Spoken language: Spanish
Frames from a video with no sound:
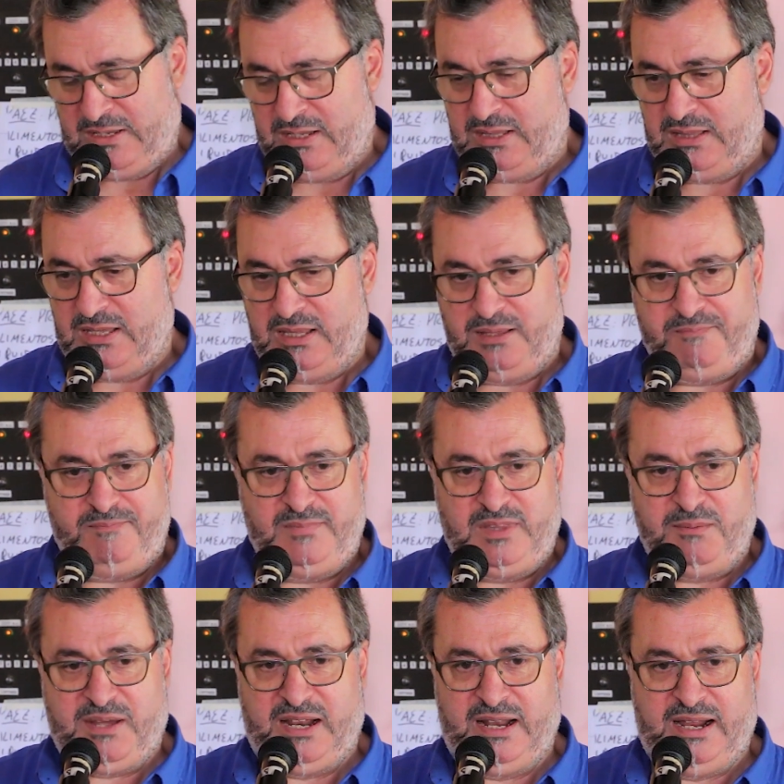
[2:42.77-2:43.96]
este, de,
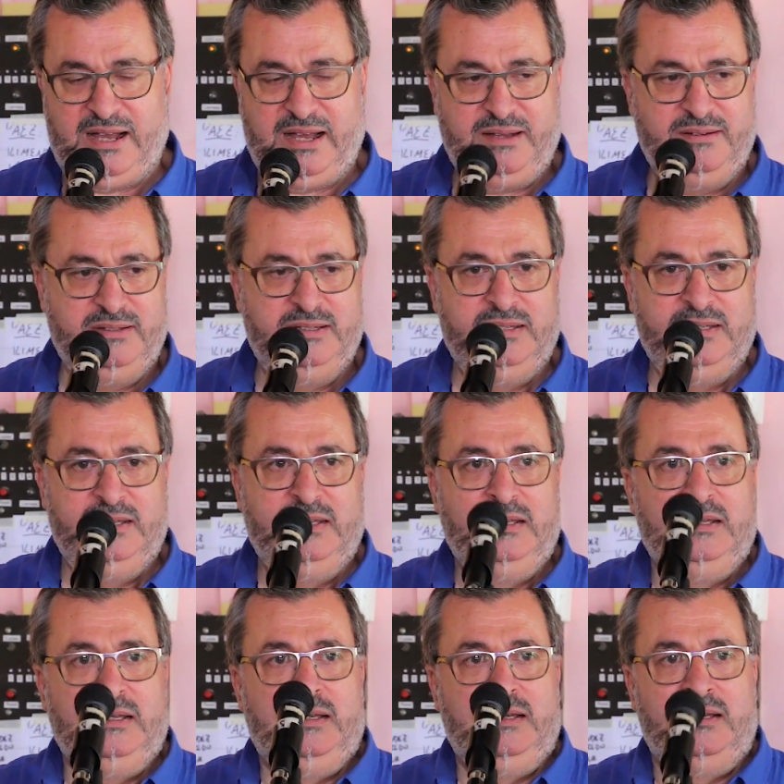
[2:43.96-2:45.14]
de manera
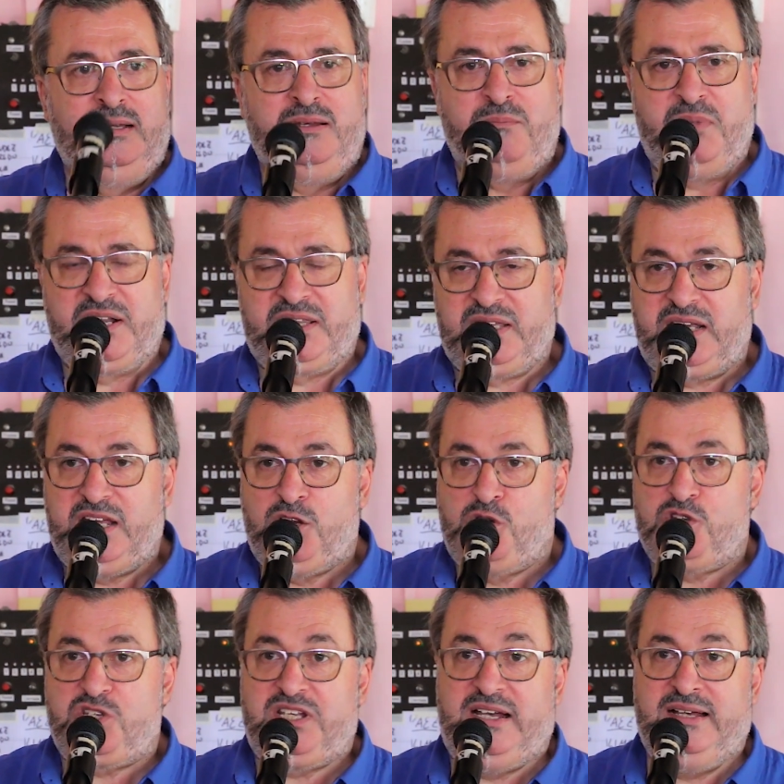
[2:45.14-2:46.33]

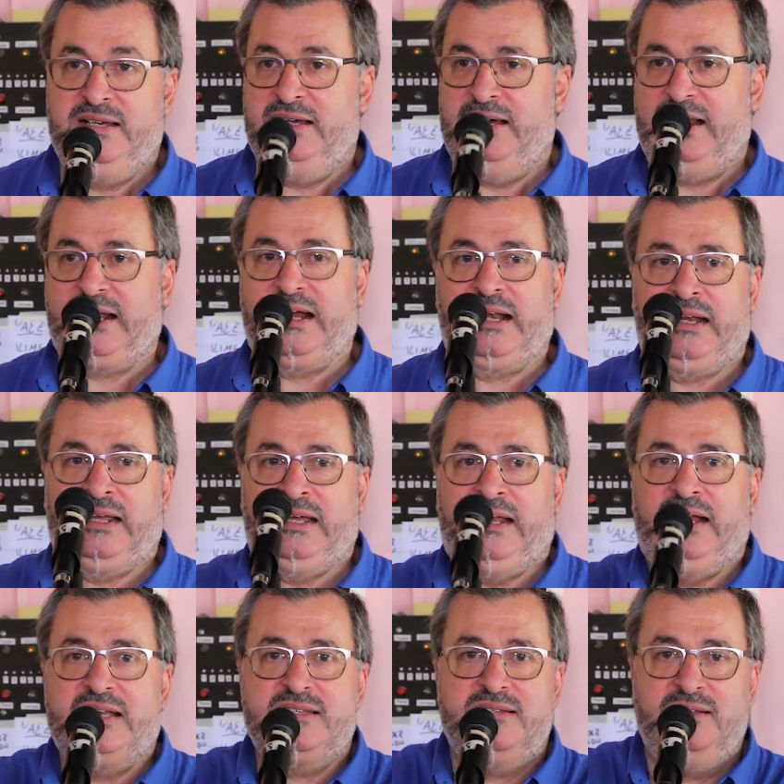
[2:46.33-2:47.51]
vertiginosa a las
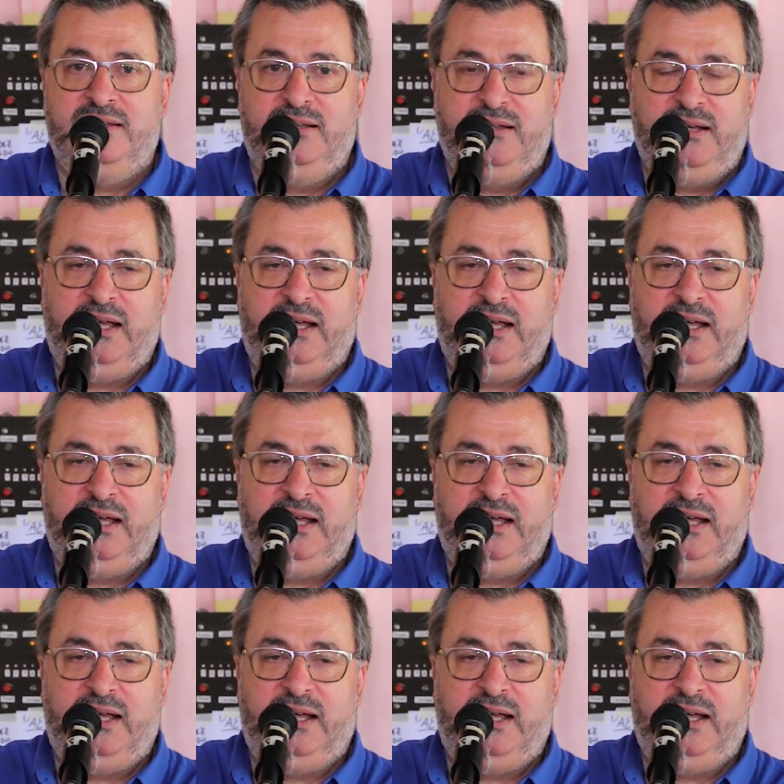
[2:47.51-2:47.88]
carreras,